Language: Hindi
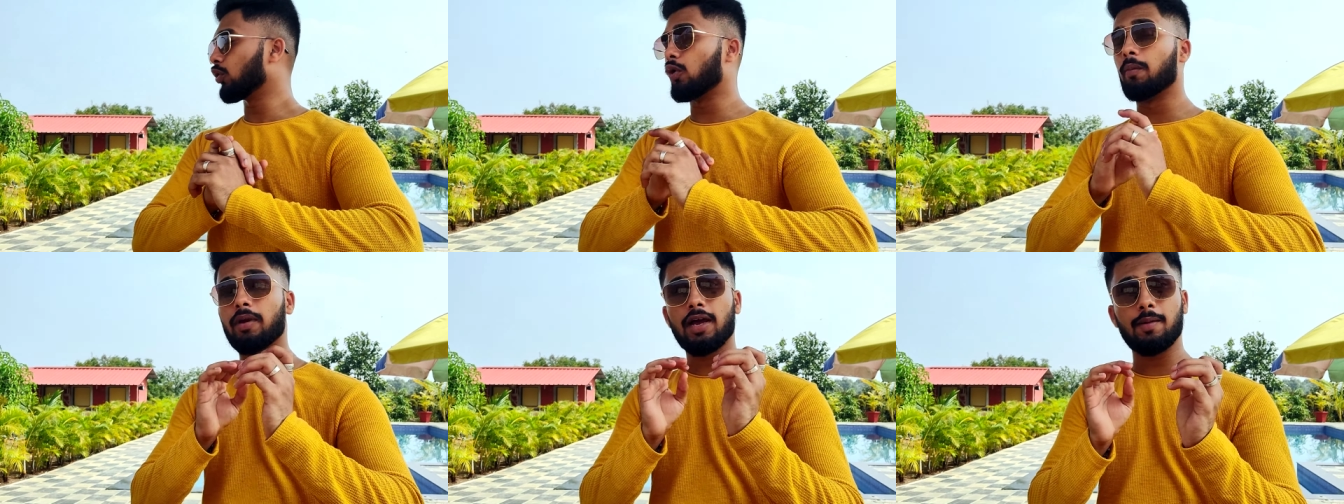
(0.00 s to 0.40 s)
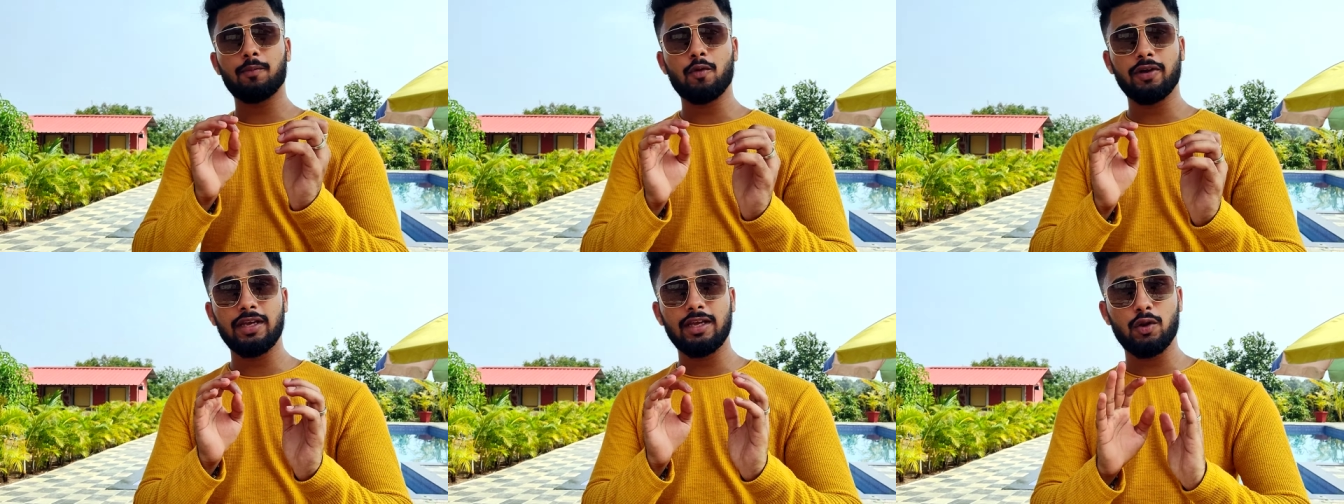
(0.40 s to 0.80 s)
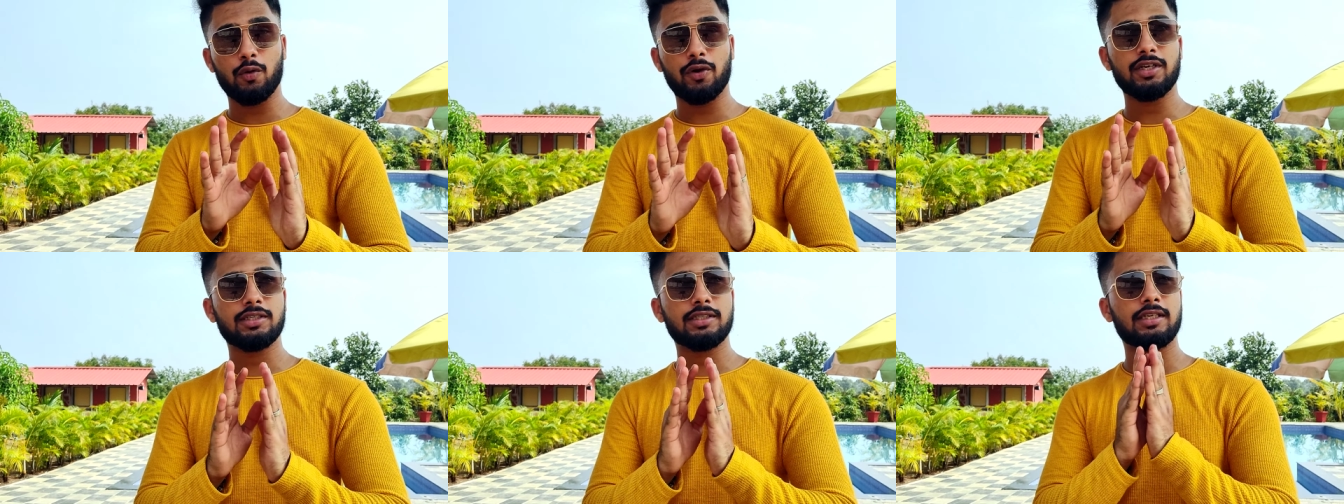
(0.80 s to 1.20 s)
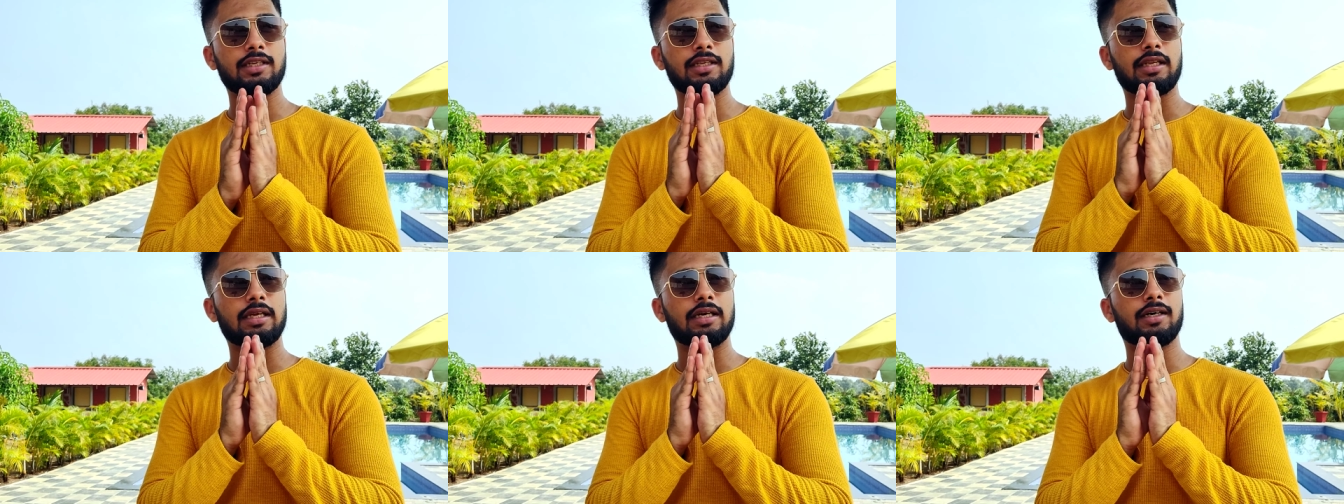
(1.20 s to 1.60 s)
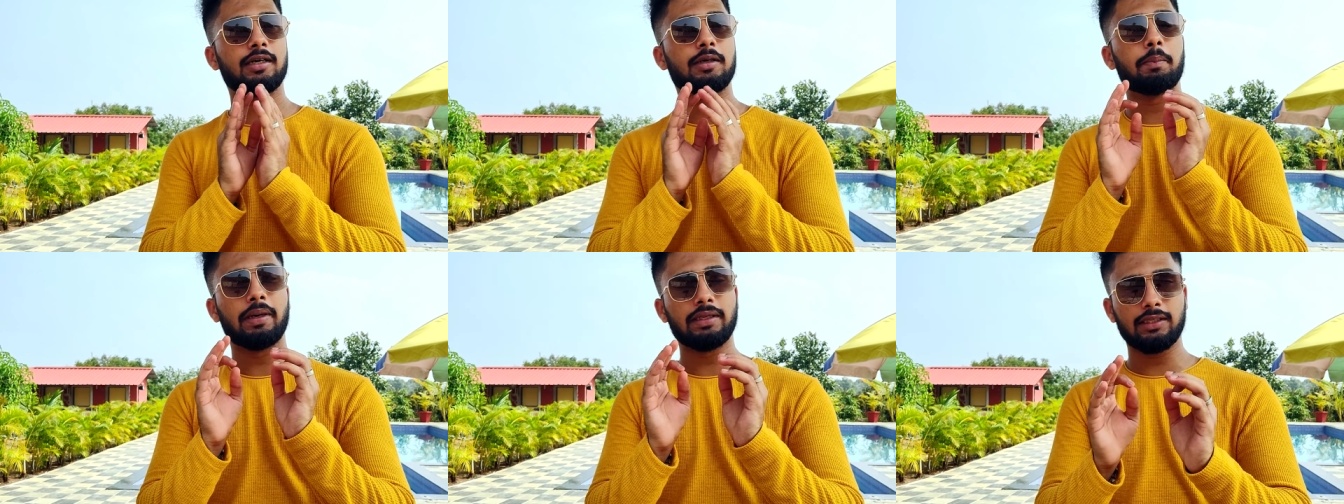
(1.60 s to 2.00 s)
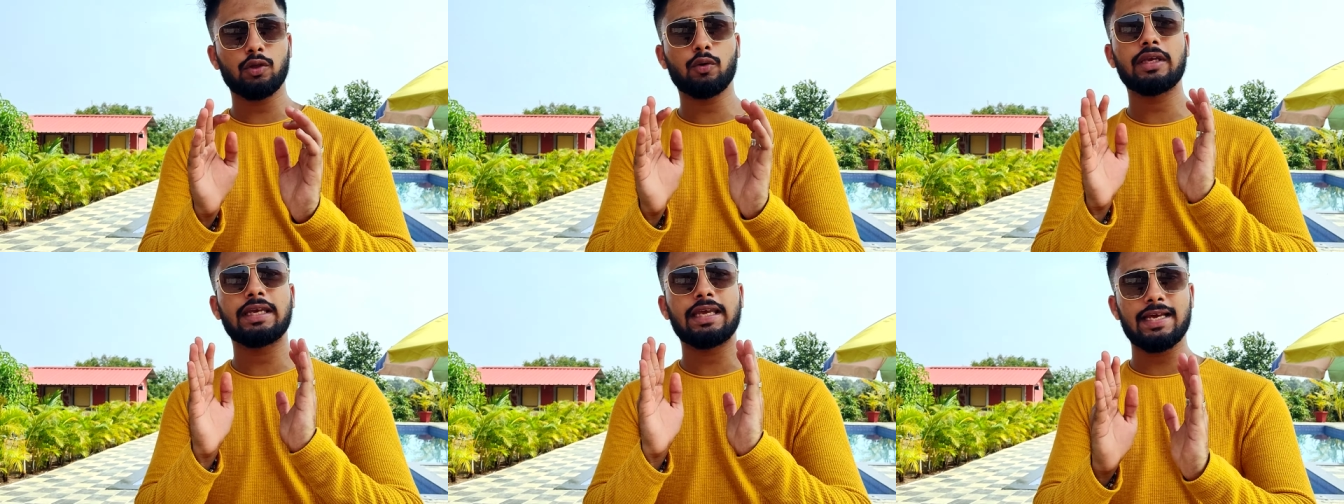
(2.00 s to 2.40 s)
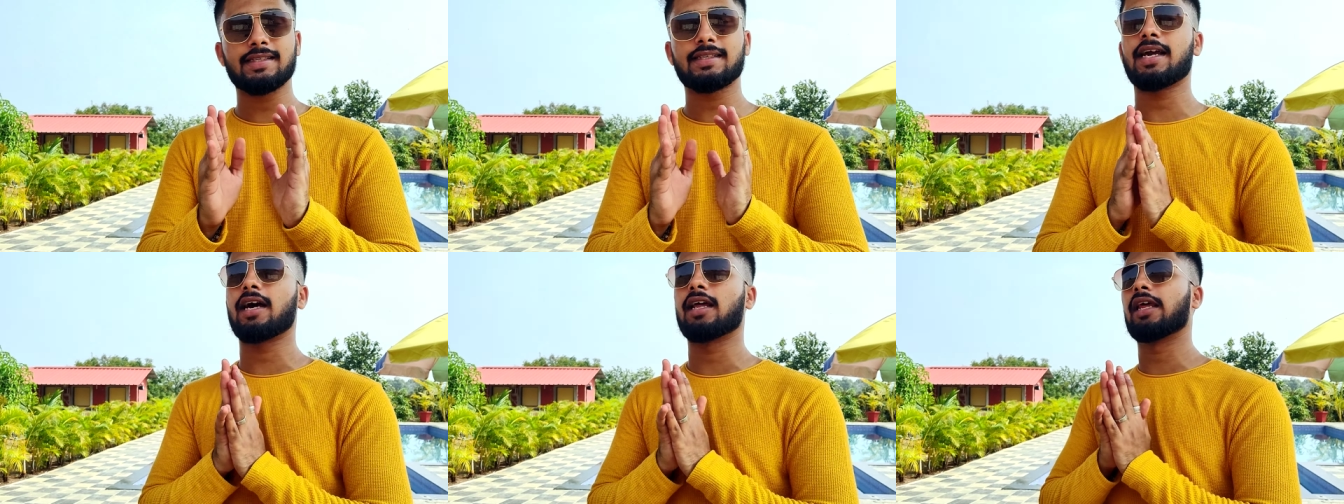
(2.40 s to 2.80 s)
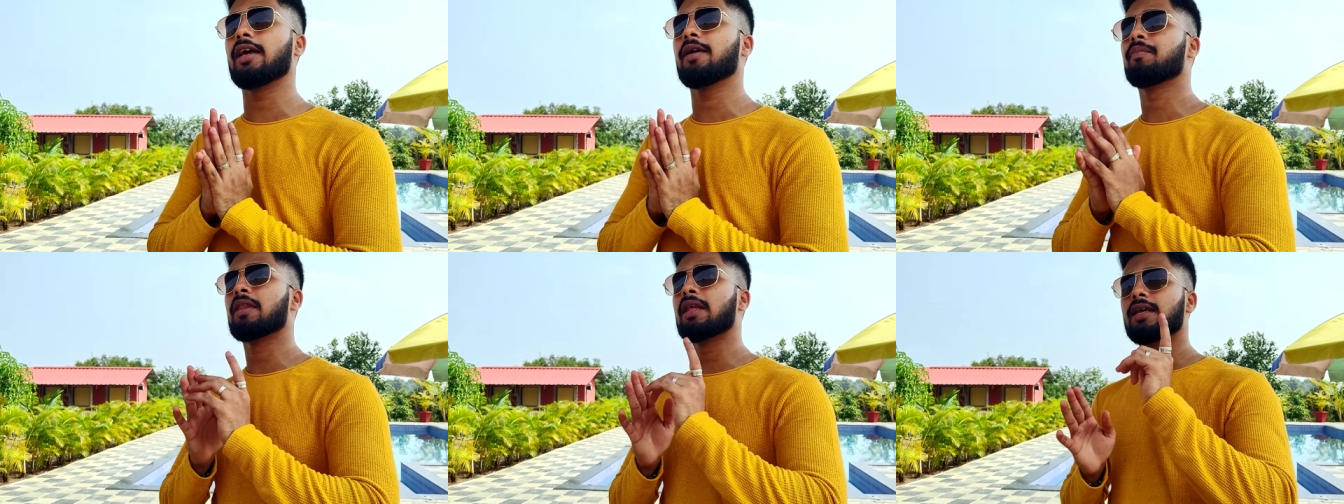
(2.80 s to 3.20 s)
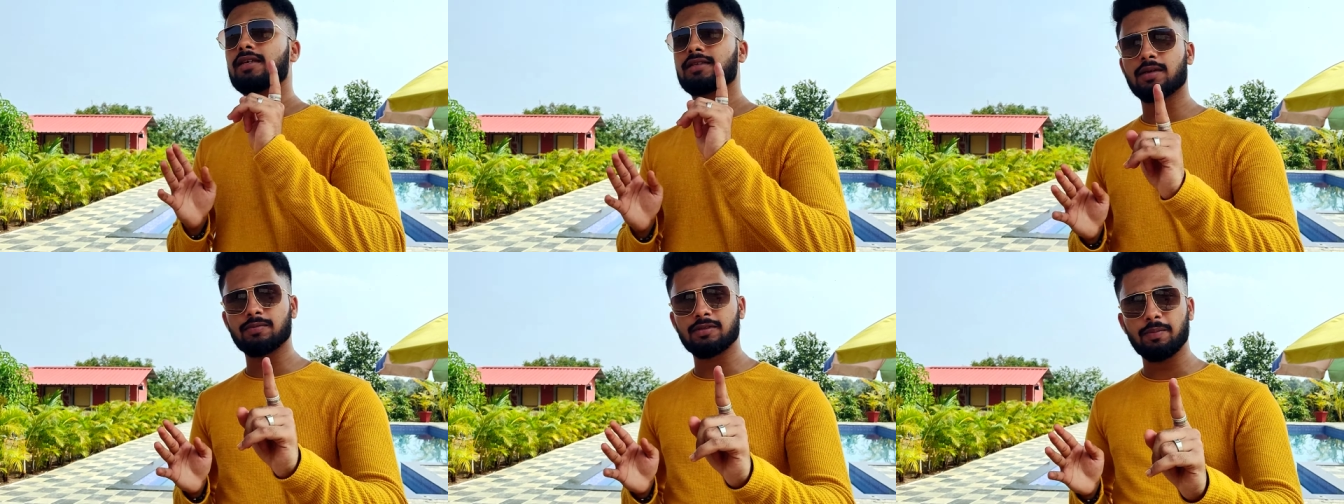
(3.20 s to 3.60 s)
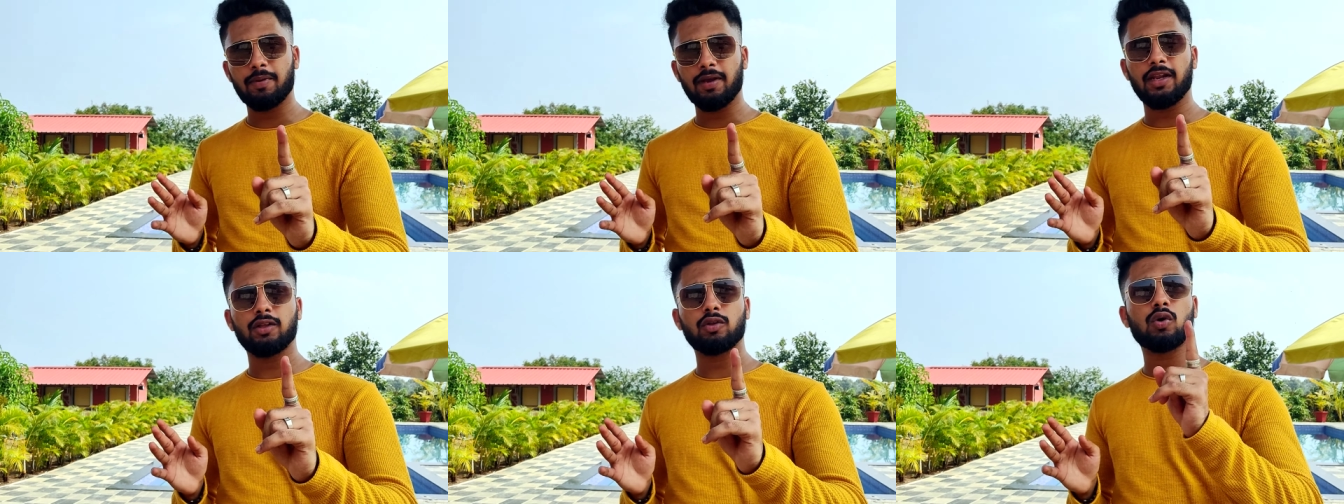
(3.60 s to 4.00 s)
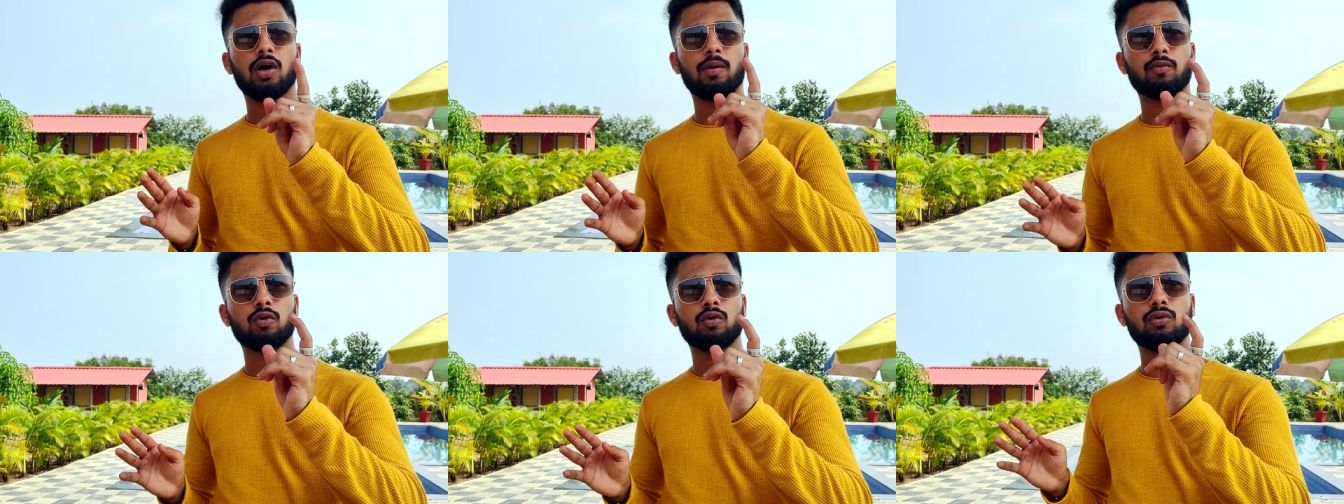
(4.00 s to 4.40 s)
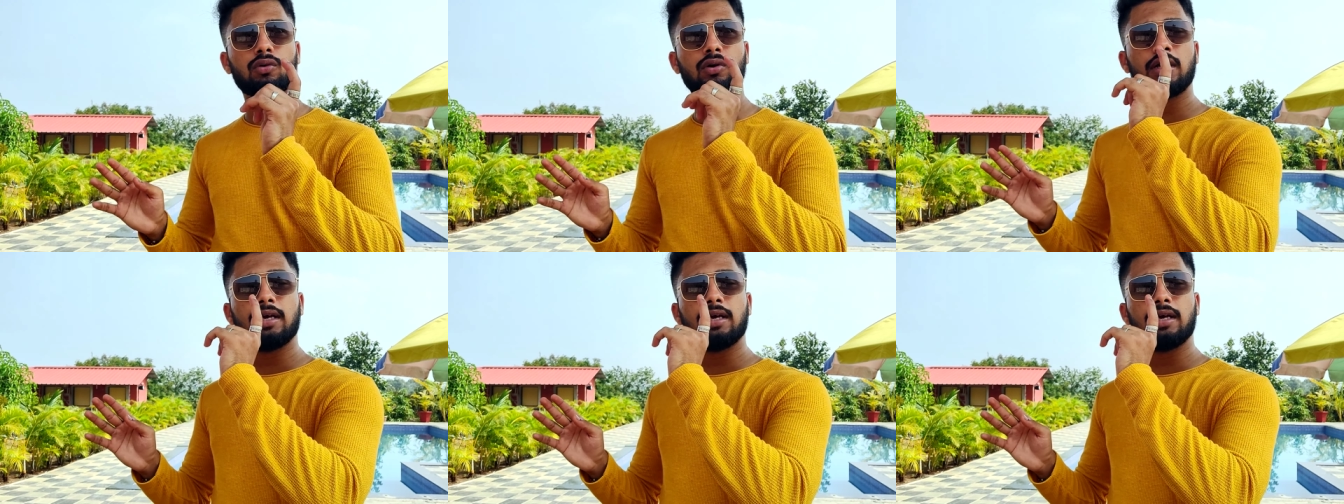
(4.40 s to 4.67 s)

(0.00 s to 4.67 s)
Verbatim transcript: तो मैं आपको ये लोकेशन बताता हूँ कि कैसे आना है सबसे पहले तो आपको